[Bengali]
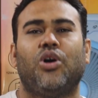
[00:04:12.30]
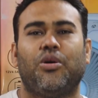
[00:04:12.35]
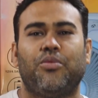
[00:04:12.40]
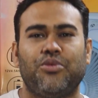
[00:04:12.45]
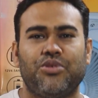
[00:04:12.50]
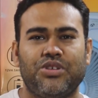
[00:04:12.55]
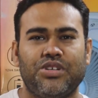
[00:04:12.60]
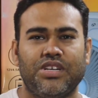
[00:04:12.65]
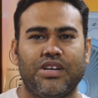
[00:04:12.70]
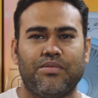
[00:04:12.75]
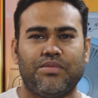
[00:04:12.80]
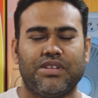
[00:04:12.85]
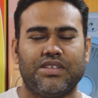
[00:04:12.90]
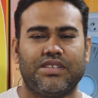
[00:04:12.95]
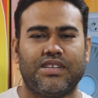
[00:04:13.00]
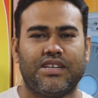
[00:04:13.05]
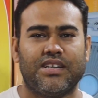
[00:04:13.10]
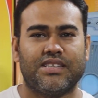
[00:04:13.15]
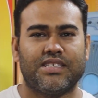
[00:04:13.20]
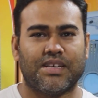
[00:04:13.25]
অবশ্যই আমাদের
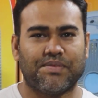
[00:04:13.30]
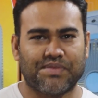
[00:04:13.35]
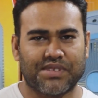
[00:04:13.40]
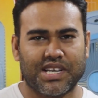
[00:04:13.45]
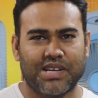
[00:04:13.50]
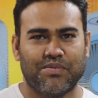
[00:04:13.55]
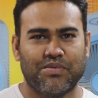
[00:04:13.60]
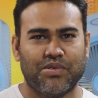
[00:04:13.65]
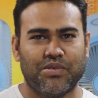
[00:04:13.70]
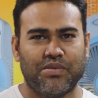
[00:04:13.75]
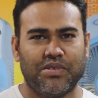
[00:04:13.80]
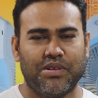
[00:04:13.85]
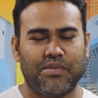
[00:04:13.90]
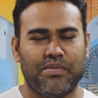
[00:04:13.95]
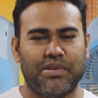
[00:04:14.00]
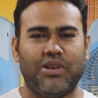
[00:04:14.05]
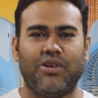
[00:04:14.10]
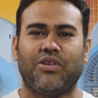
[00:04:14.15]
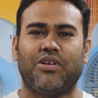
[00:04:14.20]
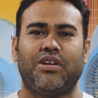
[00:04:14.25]
চ্যানেলটা সাবস্ক্রাইব করবেন
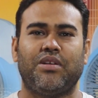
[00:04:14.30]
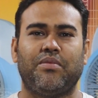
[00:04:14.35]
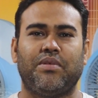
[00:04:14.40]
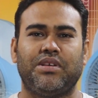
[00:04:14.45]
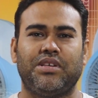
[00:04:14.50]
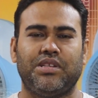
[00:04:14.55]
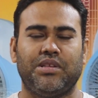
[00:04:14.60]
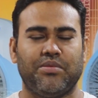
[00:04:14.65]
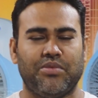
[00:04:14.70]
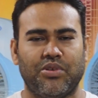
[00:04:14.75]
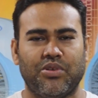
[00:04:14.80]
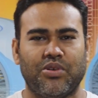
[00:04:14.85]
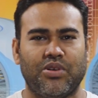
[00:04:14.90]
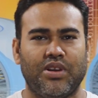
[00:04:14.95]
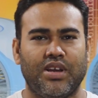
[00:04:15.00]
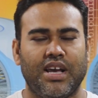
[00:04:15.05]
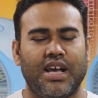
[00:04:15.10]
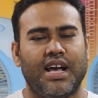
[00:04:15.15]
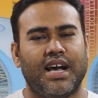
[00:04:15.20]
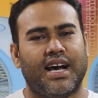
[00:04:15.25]
বেলাইকনে বাজিয়ে দেবেন
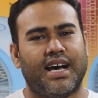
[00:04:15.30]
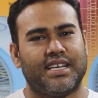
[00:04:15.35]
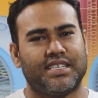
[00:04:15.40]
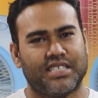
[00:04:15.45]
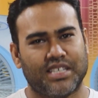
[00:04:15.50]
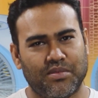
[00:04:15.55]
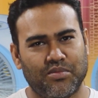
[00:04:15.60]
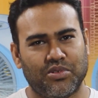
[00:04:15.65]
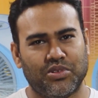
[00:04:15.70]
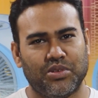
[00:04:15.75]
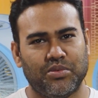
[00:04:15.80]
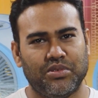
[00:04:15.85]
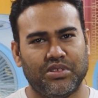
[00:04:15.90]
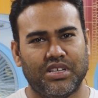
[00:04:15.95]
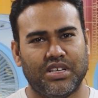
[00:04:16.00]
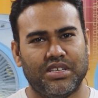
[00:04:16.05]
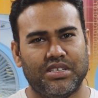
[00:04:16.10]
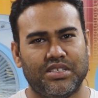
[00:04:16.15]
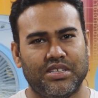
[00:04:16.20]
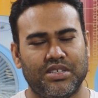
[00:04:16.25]
অল আজকের মতো
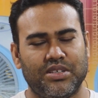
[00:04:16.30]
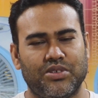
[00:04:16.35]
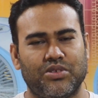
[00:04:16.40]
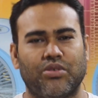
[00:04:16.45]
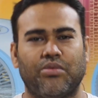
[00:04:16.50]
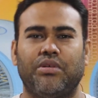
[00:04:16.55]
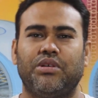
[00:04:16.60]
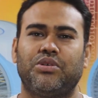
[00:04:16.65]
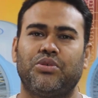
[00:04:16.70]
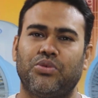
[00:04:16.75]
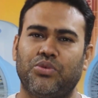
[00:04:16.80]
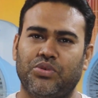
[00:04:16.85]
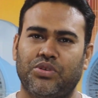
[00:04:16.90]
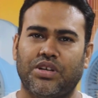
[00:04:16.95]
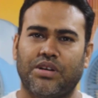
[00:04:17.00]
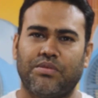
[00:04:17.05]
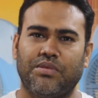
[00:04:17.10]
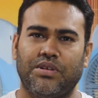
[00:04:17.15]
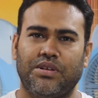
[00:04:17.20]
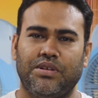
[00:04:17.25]
বিদায় নিচ্ছি সবার সুযোগ
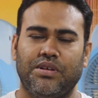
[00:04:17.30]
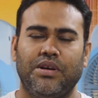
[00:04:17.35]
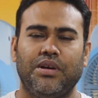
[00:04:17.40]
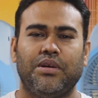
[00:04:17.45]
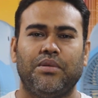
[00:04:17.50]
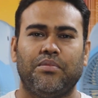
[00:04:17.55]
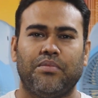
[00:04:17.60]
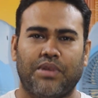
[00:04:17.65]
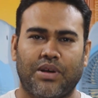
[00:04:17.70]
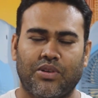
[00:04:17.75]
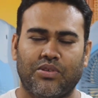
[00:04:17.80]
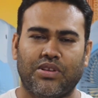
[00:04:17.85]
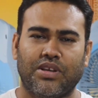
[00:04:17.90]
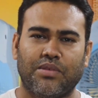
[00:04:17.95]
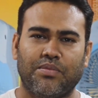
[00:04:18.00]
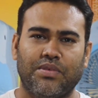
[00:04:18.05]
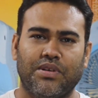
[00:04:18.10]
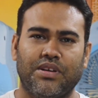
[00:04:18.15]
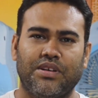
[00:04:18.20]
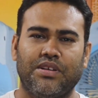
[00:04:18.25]
থাকবেন ভালো
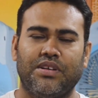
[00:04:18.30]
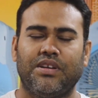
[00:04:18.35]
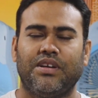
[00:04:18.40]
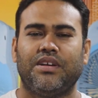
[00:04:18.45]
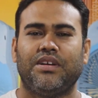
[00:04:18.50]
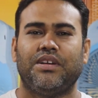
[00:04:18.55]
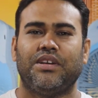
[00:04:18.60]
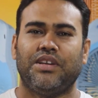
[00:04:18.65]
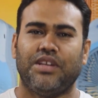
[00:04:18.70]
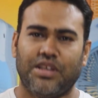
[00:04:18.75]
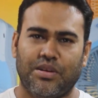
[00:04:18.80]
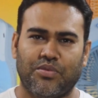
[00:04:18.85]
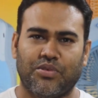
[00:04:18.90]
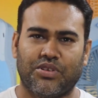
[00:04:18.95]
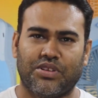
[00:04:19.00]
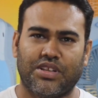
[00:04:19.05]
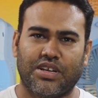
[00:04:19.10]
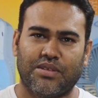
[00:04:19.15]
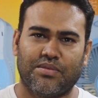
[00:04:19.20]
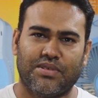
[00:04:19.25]
থাকবেন
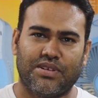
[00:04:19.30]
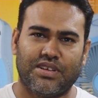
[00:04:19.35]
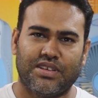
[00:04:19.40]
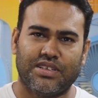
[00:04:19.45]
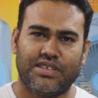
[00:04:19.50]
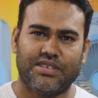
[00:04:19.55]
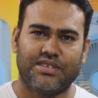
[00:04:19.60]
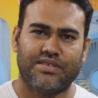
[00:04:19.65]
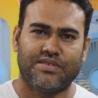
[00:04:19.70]
নিরাপদে থাকবেন